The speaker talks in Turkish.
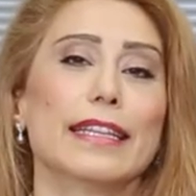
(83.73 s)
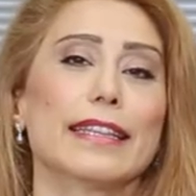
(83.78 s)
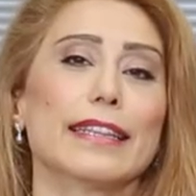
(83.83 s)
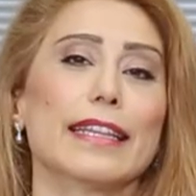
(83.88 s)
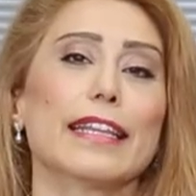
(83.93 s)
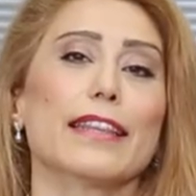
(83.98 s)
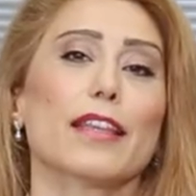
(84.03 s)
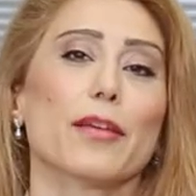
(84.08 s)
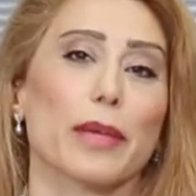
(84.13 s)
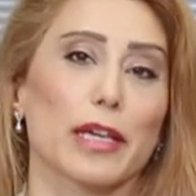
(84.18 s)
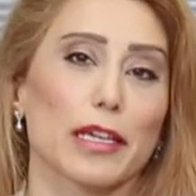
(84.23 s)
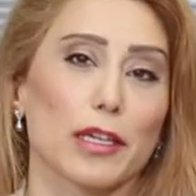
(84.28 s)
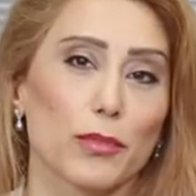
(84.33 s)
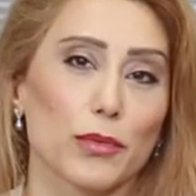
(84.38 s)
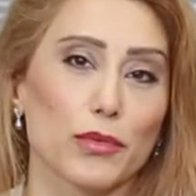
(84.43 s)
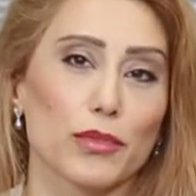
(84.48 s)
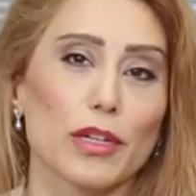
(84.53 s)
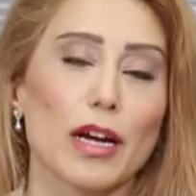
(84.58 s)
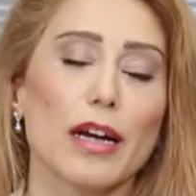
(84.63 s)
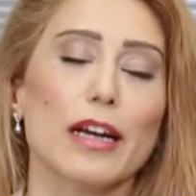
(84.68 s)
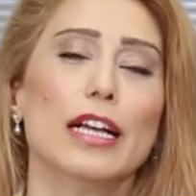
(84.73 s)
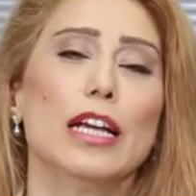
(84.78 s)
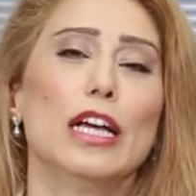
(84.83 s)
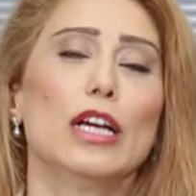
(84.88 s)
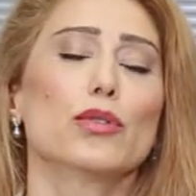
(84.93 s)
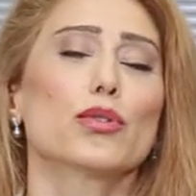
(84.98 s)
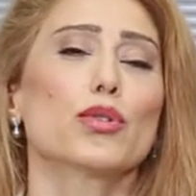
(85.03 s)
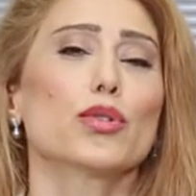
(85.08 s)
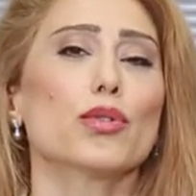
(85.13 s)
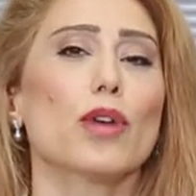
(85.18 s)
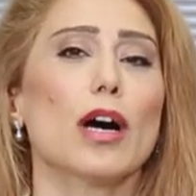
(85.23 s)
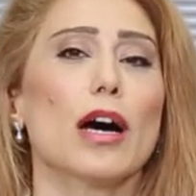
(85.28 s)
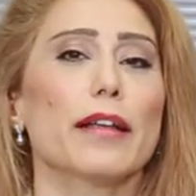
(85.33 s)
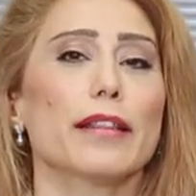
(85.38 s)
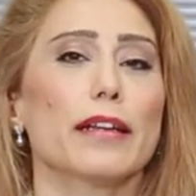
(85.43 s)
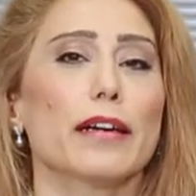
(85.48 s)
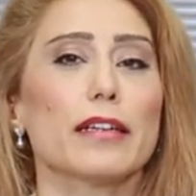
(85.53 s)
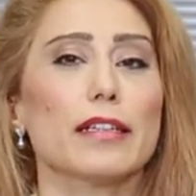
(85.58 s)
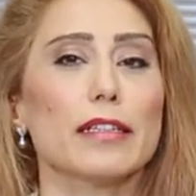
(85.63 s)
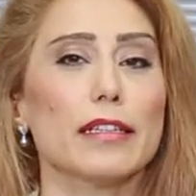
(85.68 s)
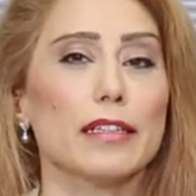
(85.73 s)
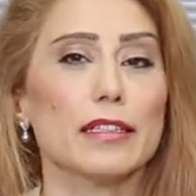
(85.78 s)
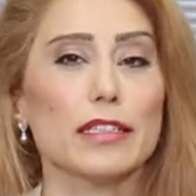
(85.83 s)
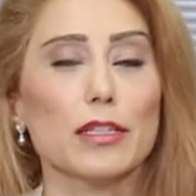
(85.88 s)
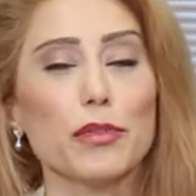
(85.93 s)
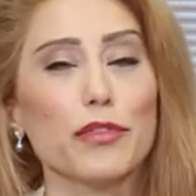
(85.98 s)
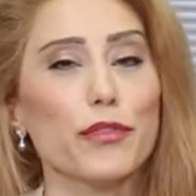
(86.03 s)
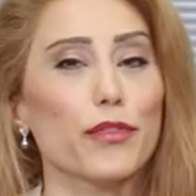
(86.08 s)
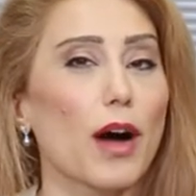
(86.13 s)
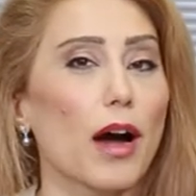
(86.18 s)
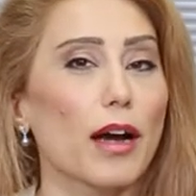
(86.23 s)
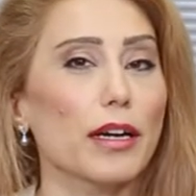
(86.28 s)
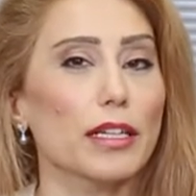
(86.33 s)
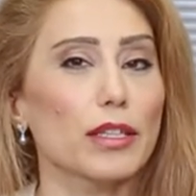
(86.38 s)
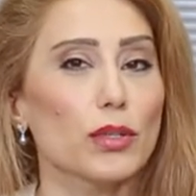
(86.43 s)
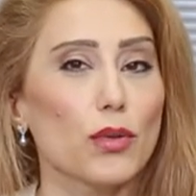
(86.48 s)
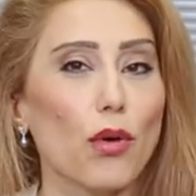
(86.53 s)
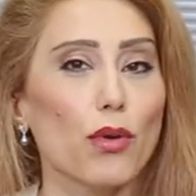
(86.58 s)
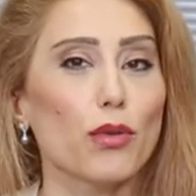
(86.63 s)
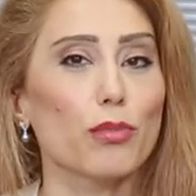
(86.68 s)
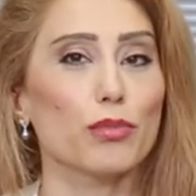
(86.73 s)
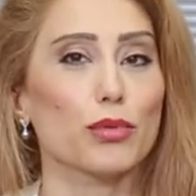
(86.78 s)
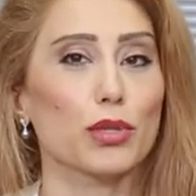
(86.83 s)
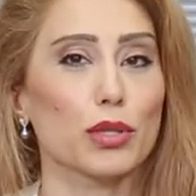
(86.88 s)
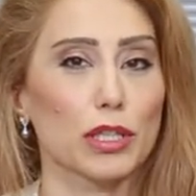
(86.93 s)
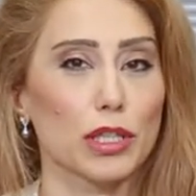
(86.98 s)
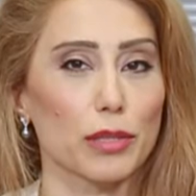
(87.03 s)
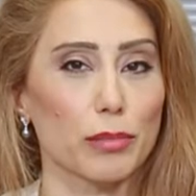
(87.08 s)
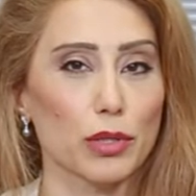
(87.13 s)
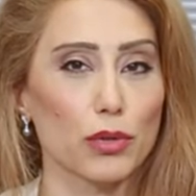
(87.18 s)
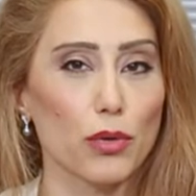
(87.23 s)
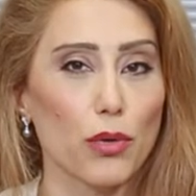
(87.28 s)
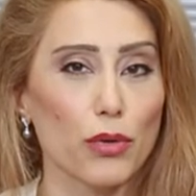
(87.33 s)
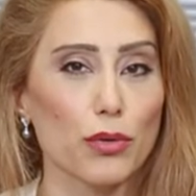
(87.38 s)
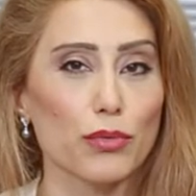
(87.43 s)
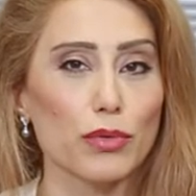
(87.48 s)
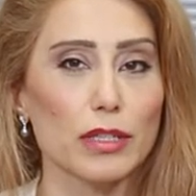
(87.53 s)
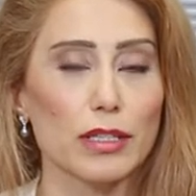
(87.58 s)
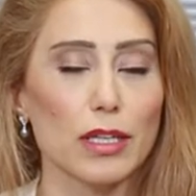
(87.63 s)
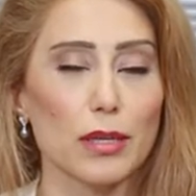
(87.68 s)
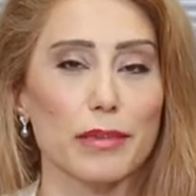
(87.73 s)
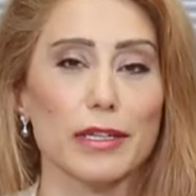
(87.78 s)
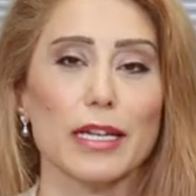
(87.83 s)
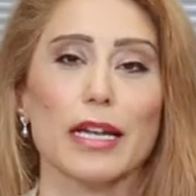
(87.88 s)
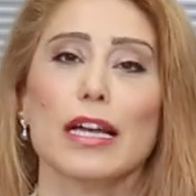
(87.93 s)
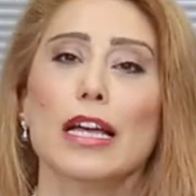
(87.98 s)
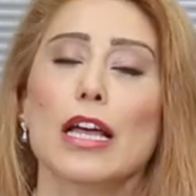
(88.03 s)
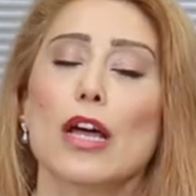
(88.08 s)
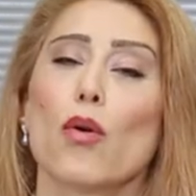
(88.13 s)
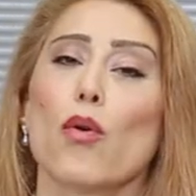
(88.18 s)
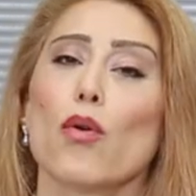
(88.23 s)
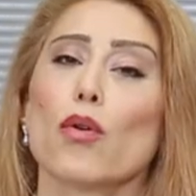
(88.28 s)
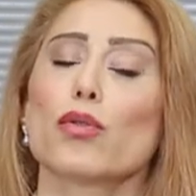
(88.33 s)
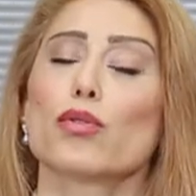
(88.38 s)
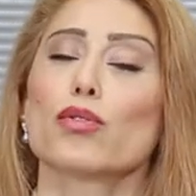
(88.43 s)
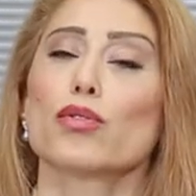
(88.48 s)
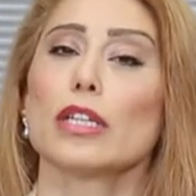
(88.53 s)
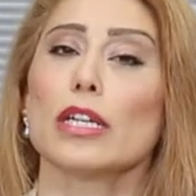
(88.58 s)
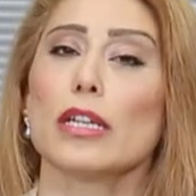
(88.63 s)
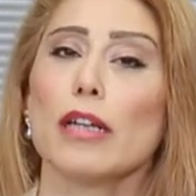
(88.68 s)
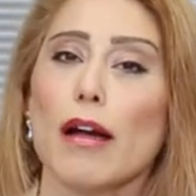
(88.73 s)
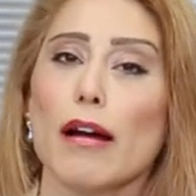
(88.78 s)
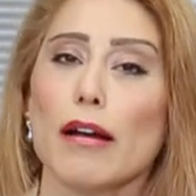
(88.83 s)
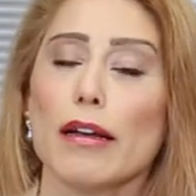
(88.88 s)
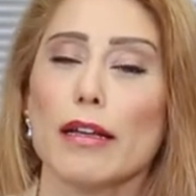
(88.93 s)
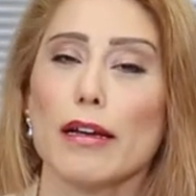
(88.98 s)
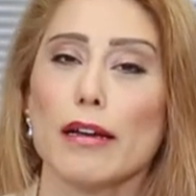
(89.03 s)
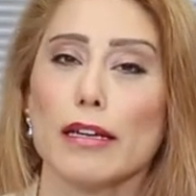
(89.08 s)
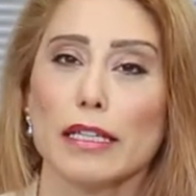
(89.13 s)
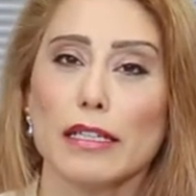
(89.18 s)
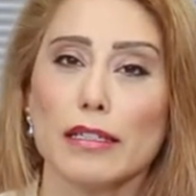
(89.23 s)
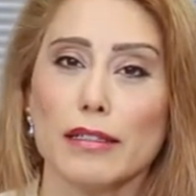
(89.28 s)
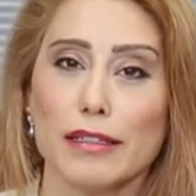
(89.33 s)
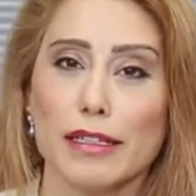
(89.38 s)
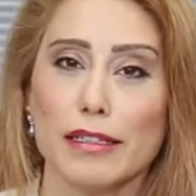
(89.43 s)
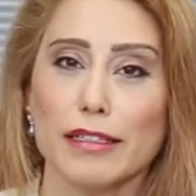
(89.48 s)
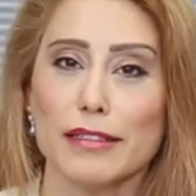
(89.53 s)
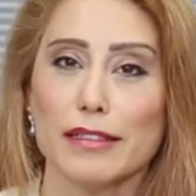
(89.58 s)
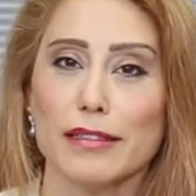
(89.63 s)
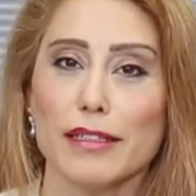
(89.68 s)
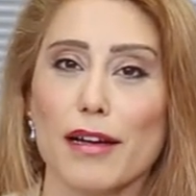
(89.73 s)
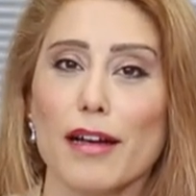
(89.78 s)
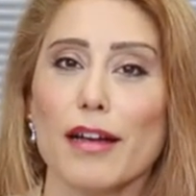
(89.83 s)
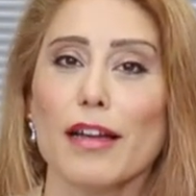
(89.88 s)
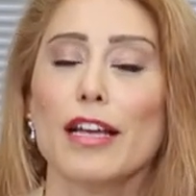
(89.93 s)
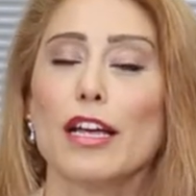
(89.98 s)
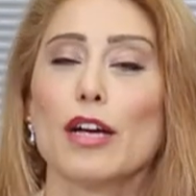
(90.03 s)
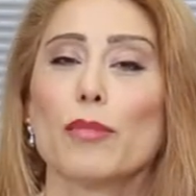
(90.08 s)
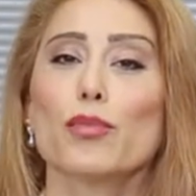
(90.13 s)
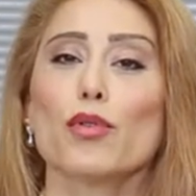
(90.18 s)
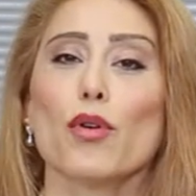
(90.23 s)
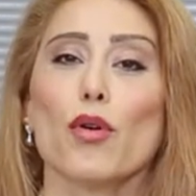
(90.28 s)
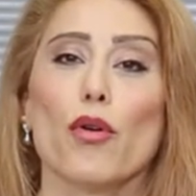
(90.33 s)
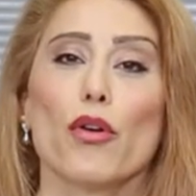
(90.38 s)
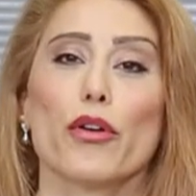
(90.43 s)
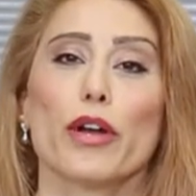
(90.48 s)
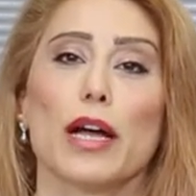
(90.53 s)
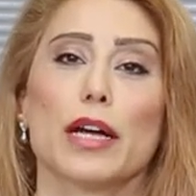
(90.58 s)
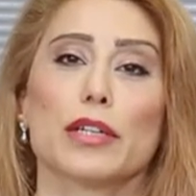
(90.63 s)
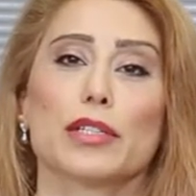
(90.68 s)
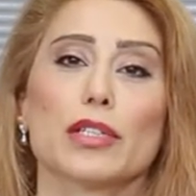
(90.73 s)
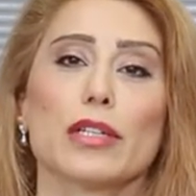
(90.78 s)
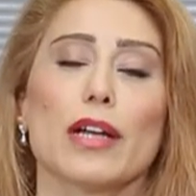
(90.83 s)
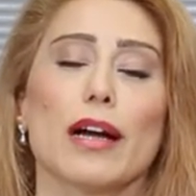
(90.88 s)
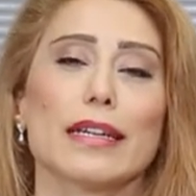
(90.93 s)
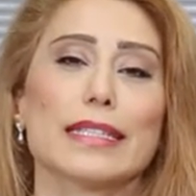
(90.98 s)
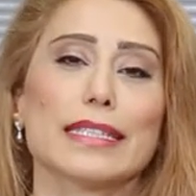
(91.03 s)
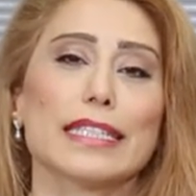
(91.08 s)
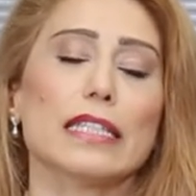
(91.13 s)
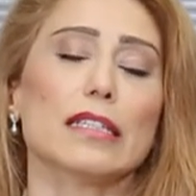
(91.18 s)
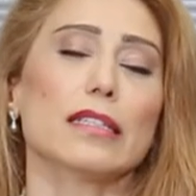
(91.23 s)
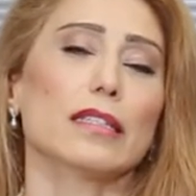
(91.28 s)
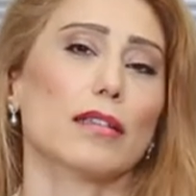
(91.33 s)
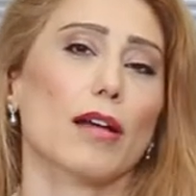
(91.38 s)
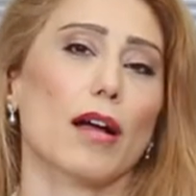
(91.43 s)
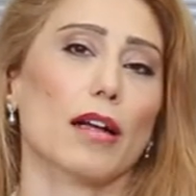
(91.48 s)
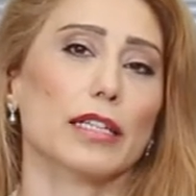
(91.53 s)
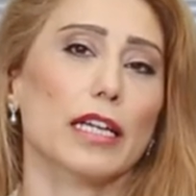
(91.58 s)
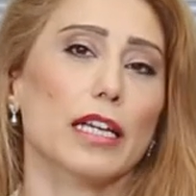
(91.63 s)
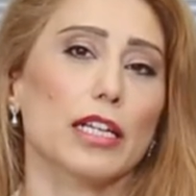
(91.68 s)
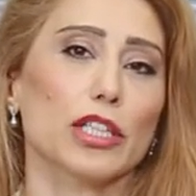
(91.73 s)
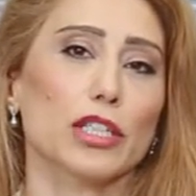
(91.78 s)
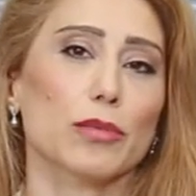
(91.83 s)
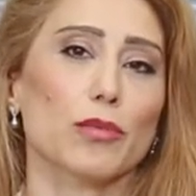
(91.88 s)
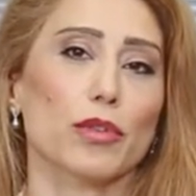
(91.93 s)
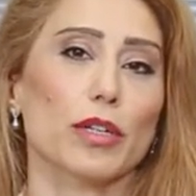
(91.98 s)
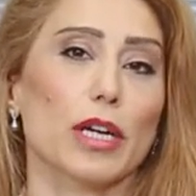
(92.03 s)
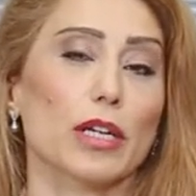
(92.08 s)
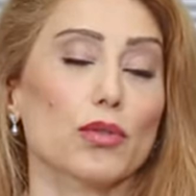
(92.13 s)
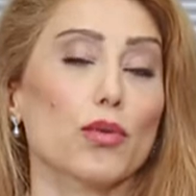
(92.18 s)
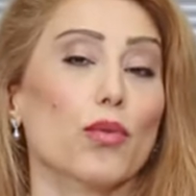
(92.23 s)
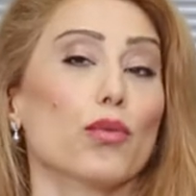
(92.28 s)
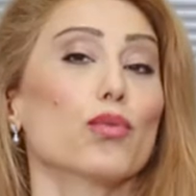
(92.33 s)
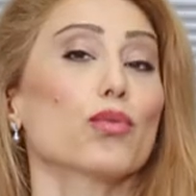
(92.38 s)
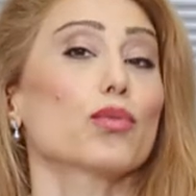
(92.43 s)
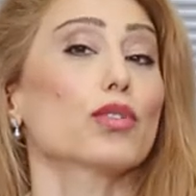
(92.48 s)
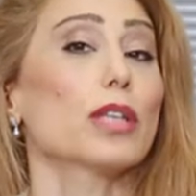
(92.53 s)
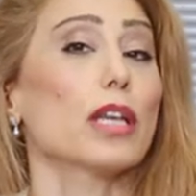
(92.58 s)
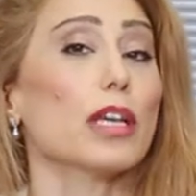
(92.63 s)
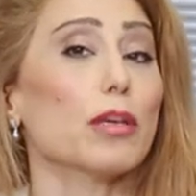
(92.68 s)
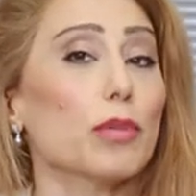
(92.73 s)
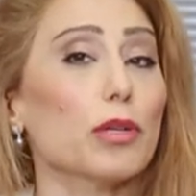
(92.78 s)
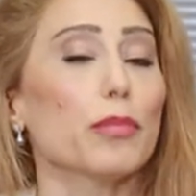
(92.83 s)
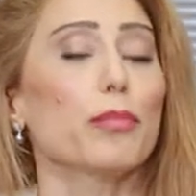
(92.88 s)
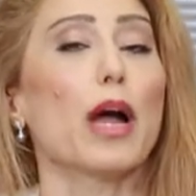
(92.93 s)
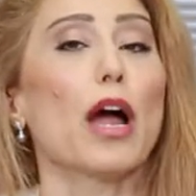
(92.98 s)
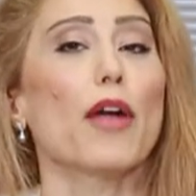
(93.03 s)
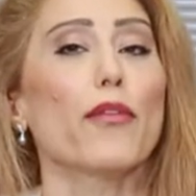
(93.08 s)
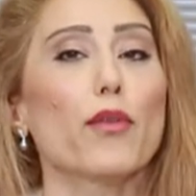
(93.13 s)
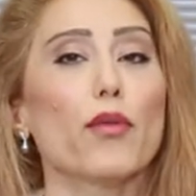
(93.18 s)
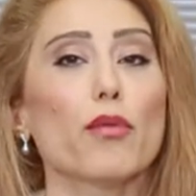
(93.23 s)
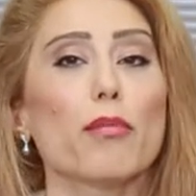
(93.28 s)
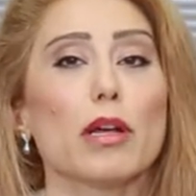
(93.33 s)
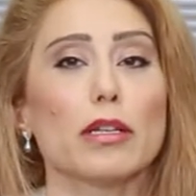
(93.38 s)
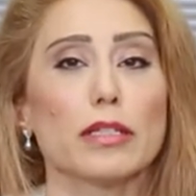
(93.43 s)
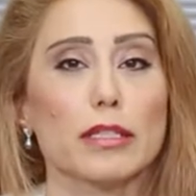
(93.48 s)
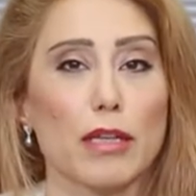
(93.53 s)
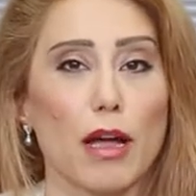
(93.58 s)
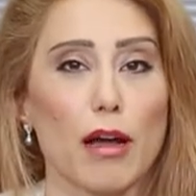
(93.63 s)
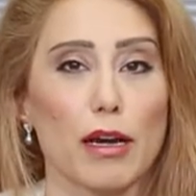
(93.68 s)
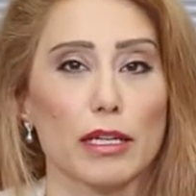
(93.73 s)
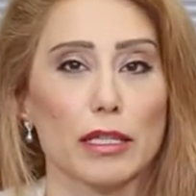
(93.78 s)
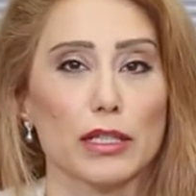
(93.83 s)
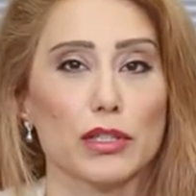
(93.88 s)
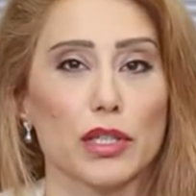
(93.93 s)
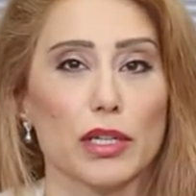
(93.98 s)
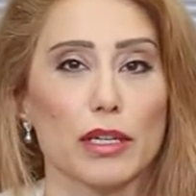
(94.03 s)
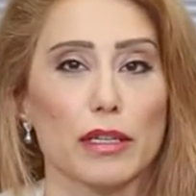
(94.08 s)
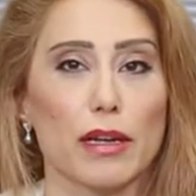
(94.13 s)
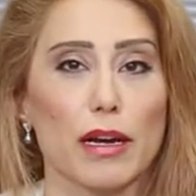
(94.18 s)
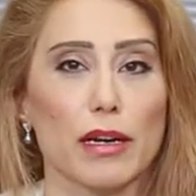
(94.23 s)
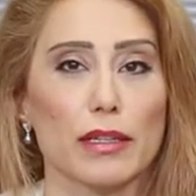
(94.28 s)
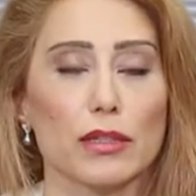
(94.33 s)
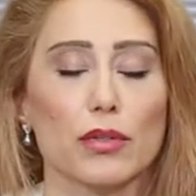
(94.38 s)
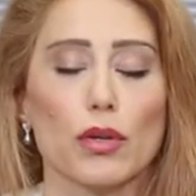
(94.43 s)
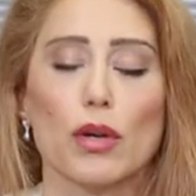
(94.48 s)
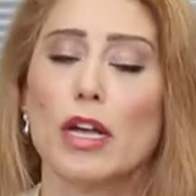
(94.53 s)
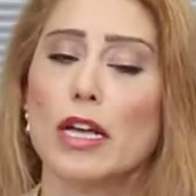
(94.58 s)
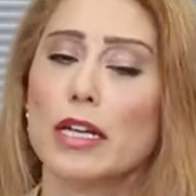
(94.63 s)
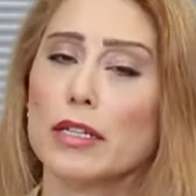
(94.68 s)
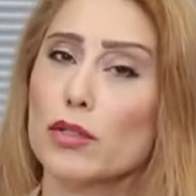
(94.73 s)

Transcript: Ne demek bunlar? Şu an aralarında bir fark yokmuş gibi görünse bile okulun ilerleyen yıllarında bu öğrenciler zihinsel gelişim olarak çok yüksek bir performans sergileyecekler diyor.